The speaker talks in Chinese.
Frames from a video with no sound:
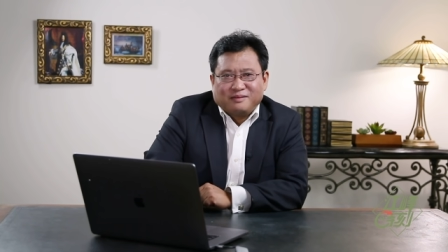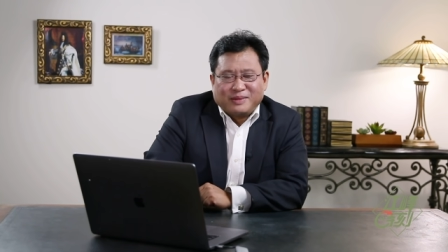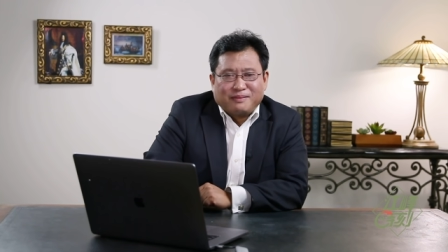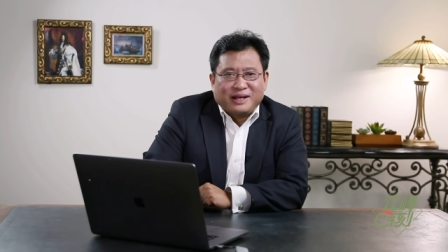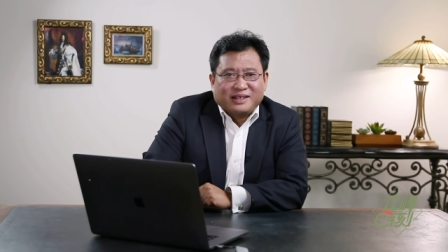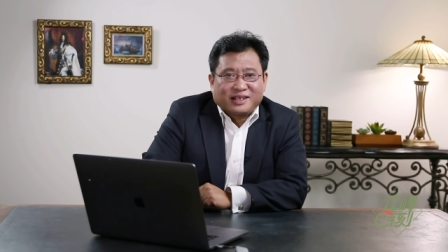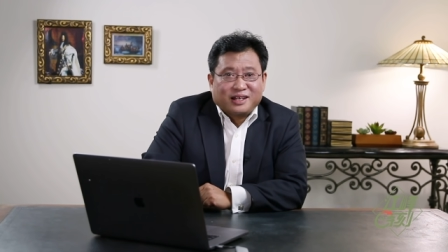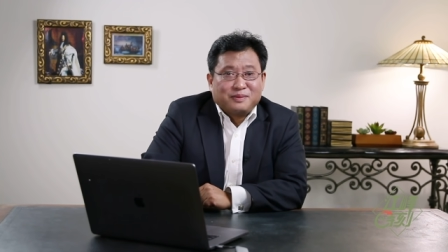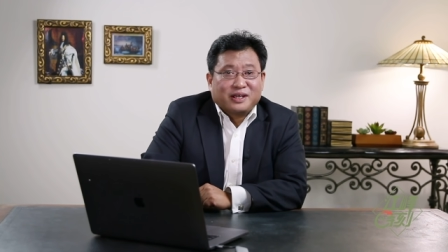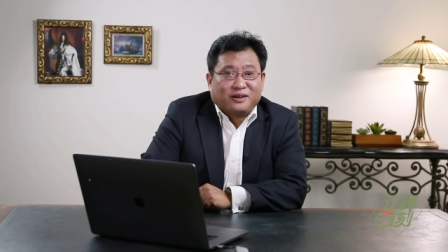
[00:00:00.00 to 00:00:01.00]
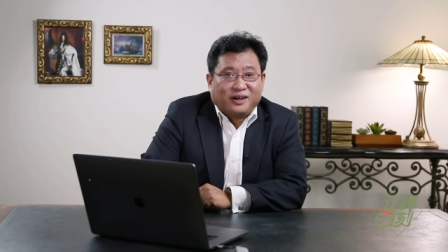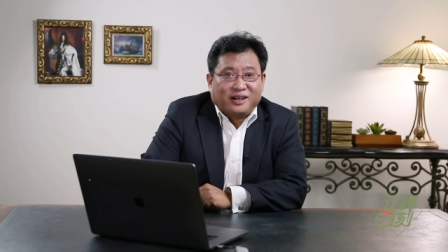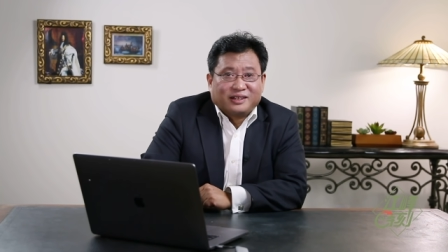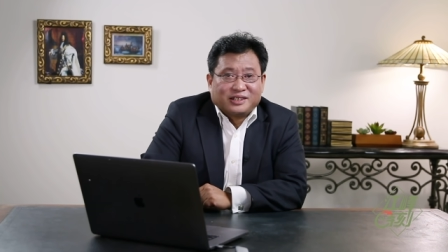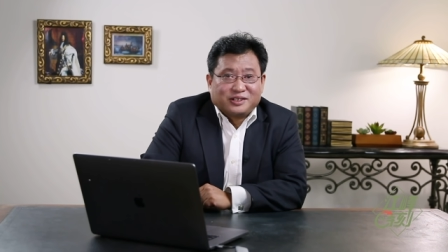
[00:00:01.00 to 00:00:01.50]
慢慢的，革命口
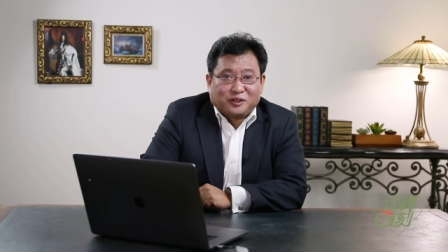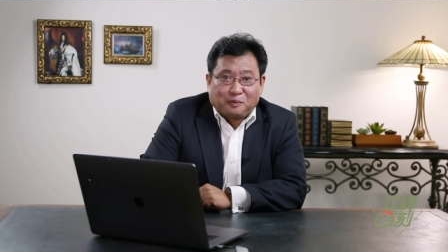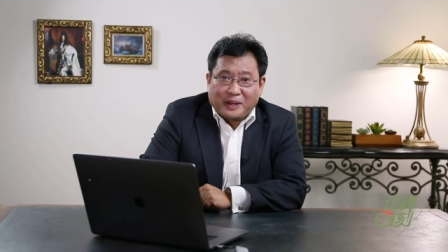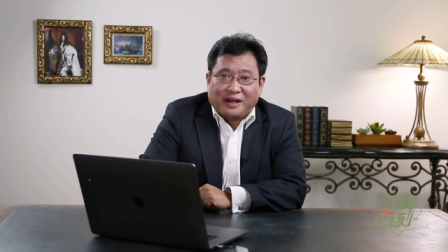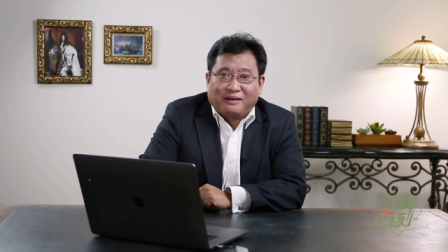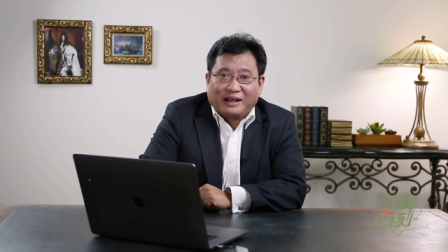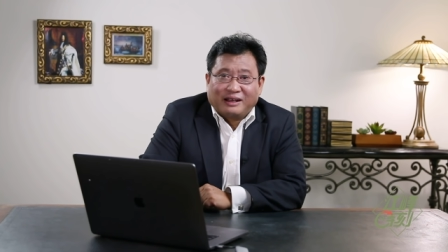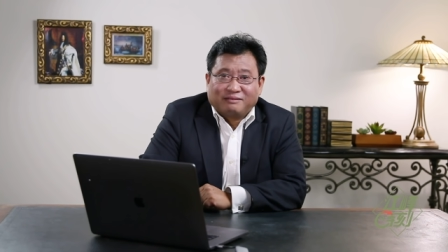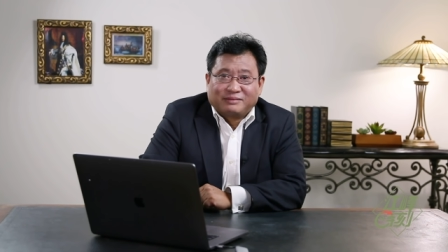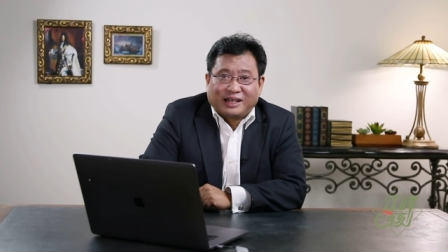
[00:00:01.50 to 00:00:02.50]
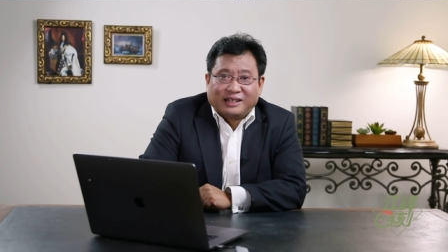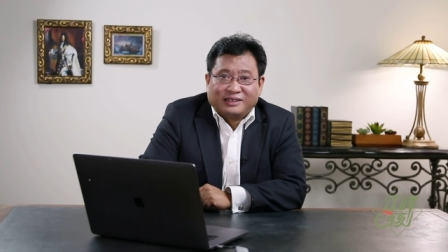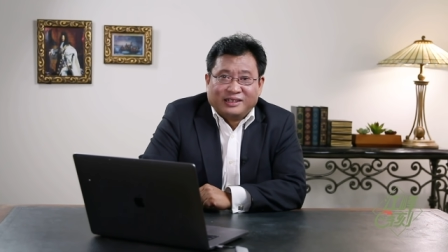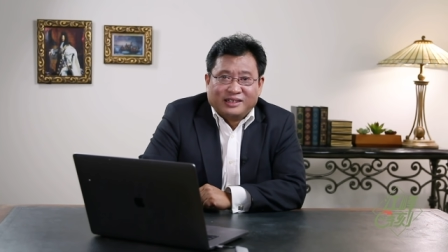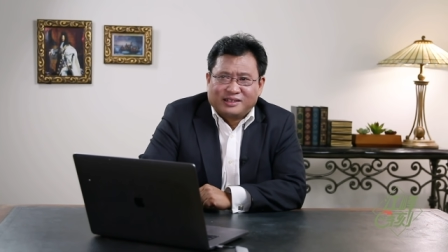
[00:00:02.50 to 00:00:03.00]
号呢就有变化了
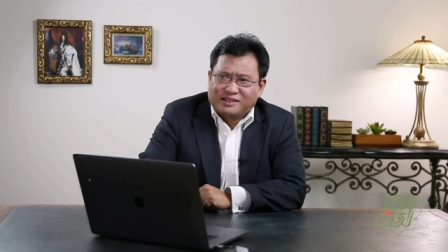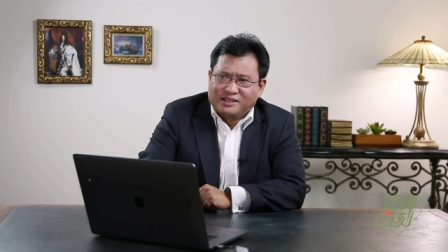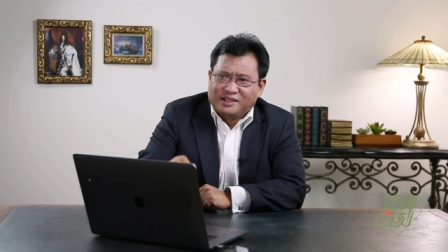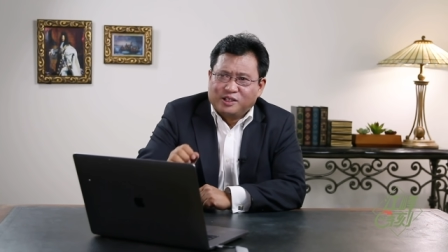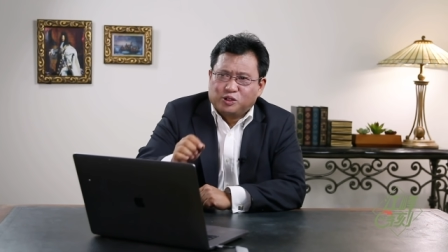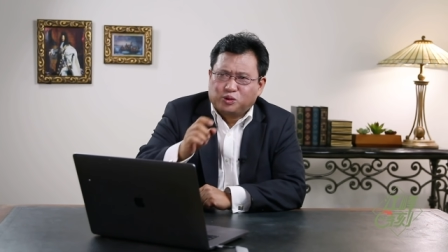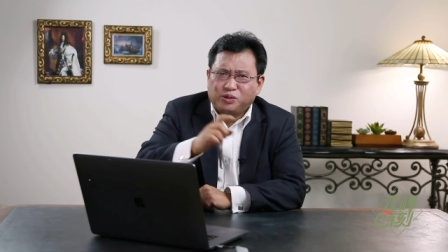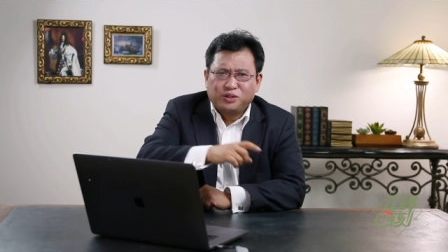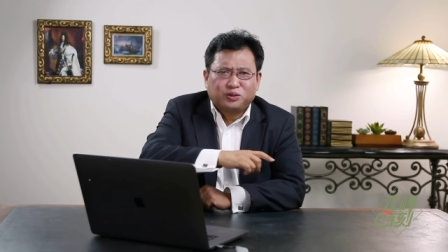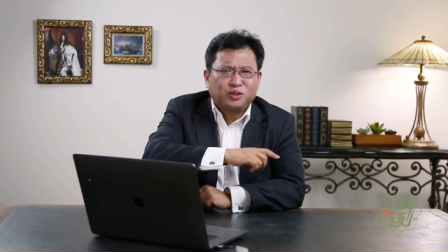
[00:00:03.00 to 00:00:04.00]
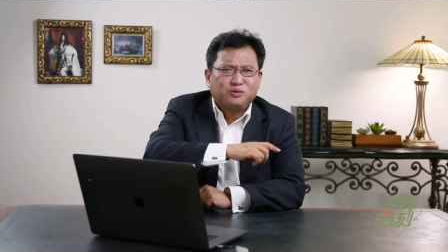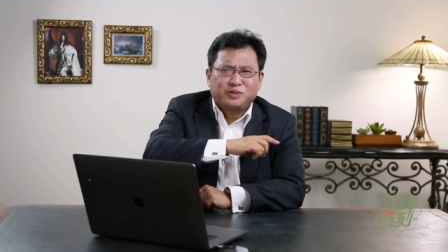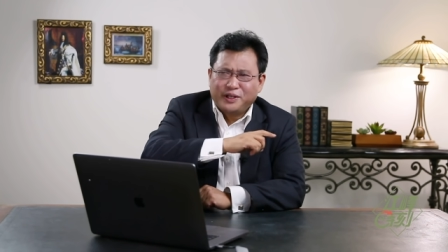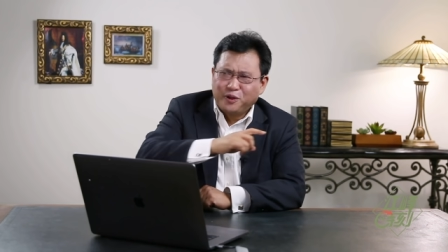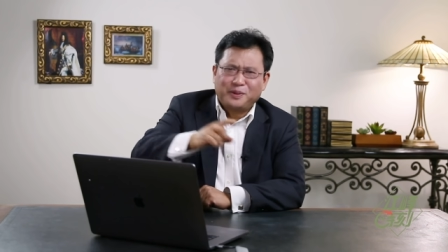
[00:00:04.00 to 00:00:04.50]
啊，“所有动
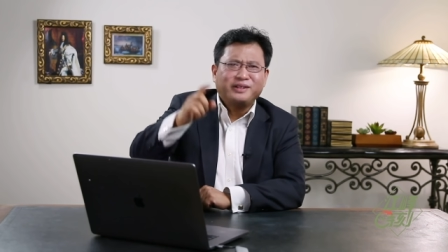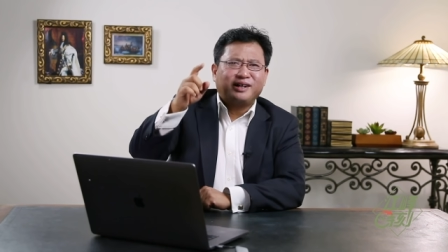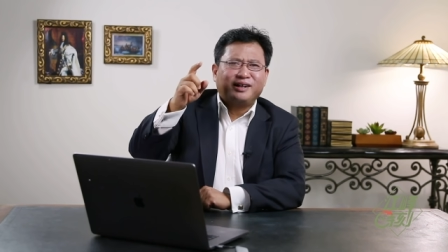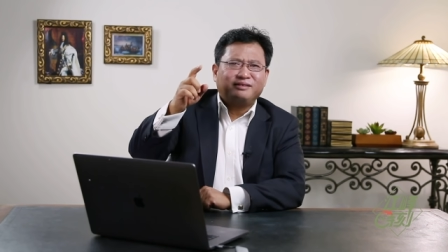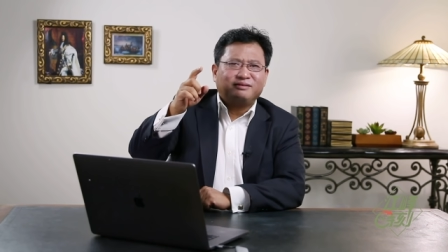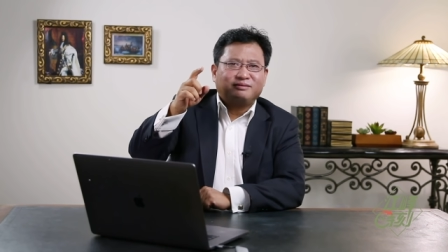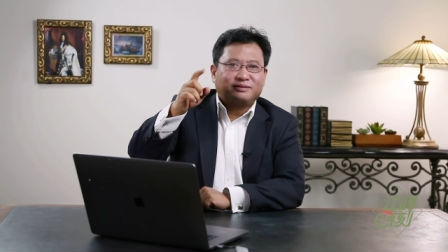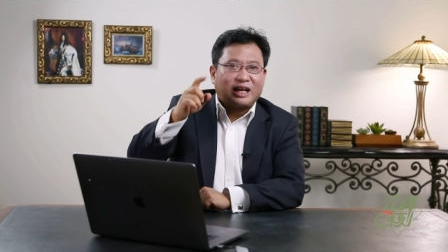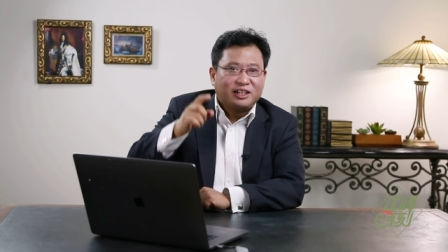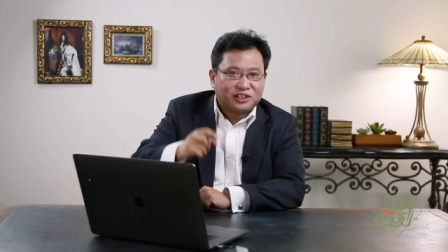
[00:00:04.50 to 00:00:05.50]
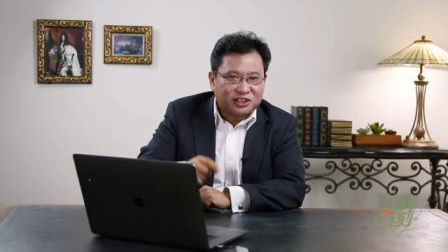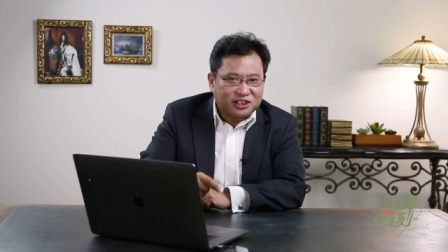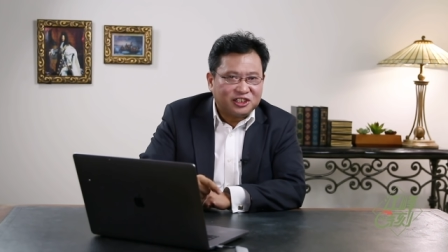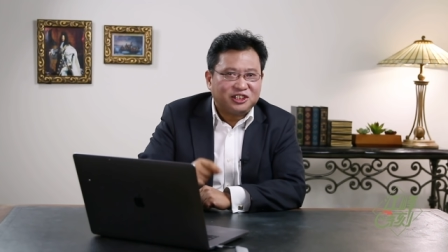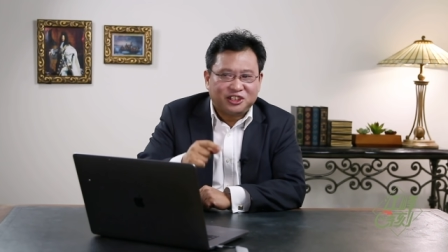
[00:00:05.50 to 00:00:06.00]
物一律平等”，但是
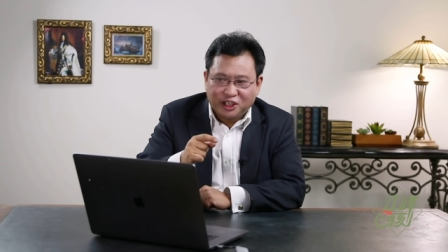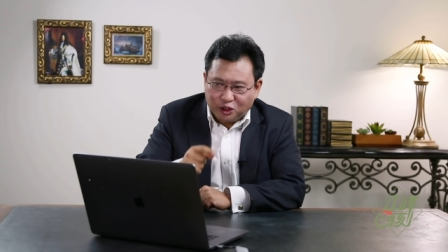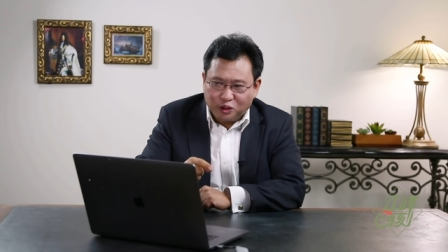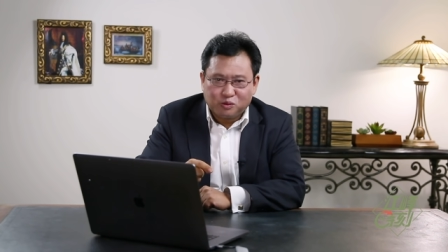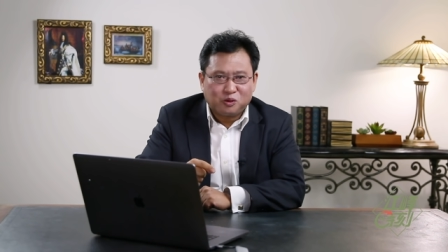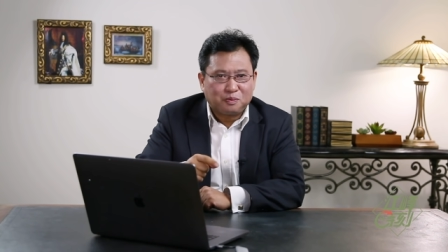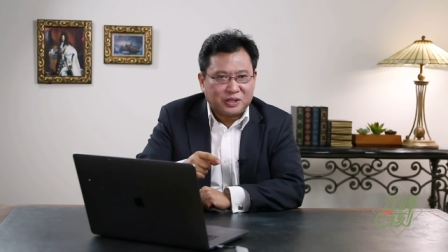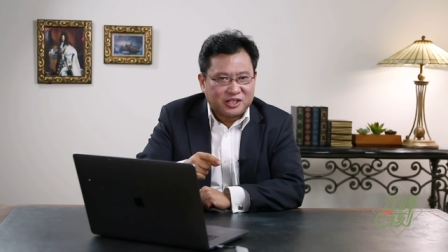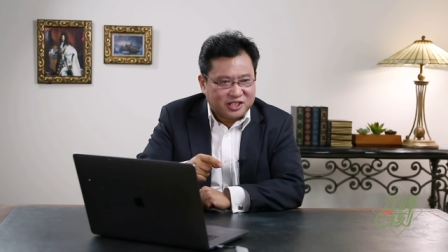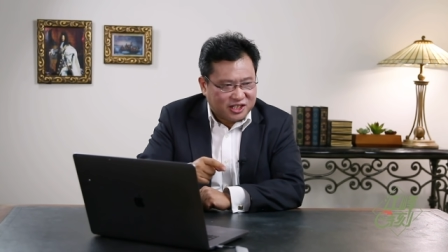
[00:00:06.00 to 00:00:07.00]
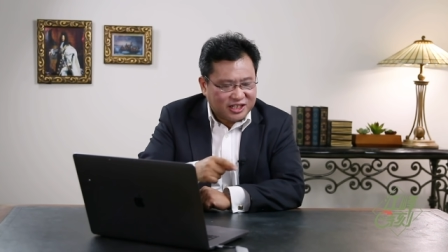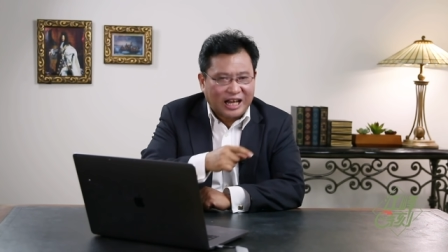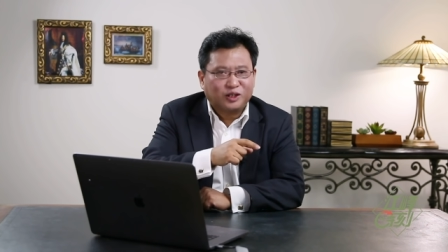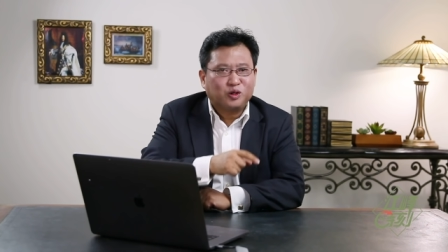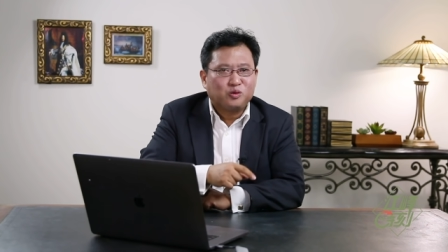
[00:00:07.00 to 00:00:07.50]
一些动物比其
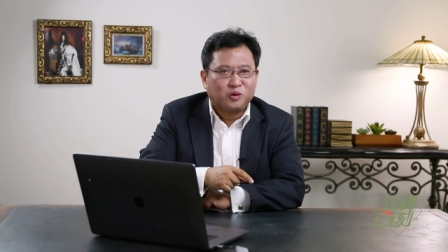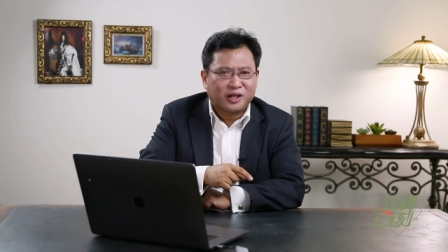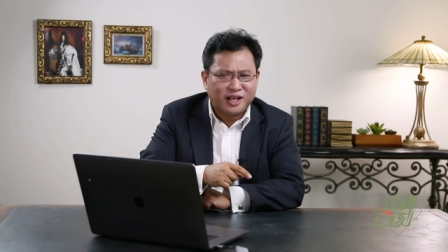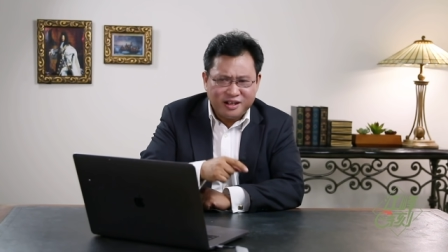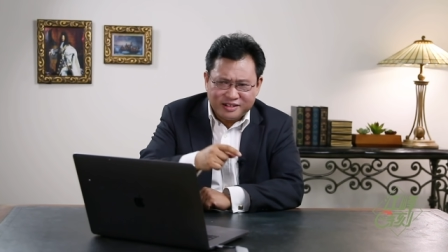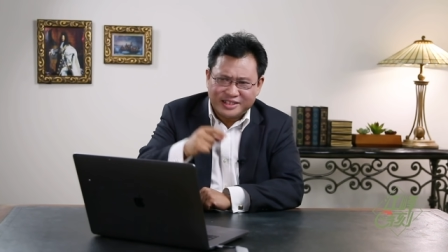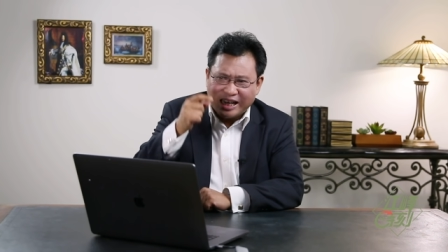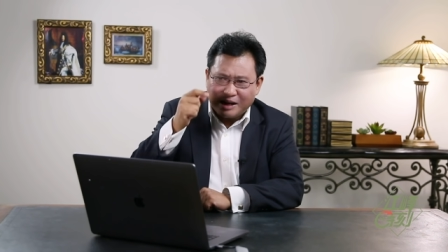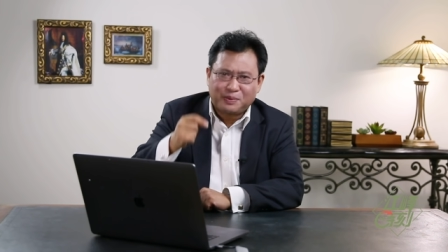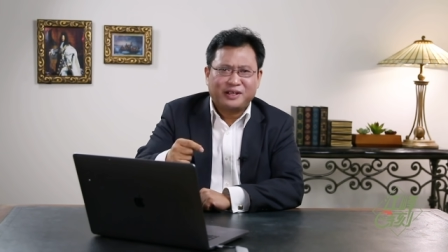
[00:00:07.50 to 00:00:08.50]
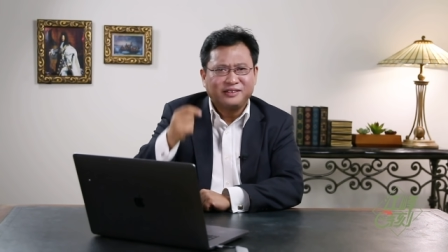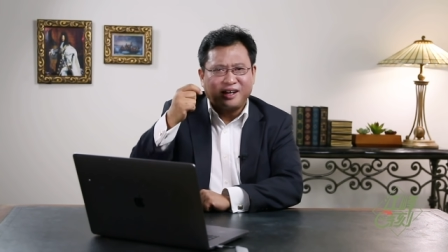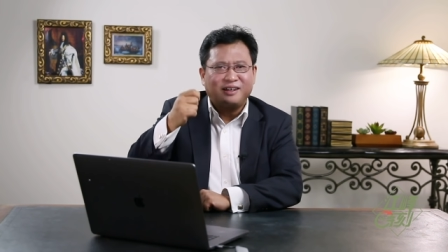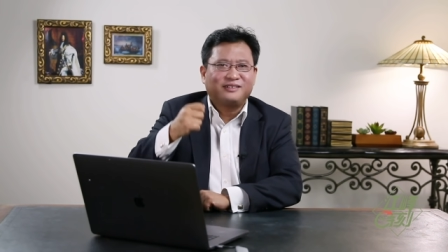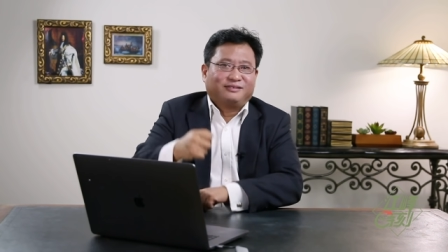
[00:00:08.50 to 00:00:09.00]
他动物更加平
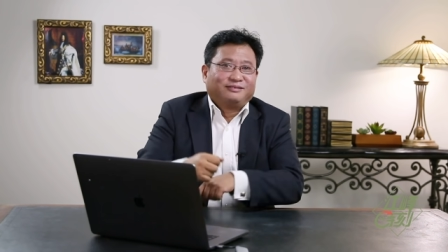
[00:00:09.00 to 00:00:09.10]
等。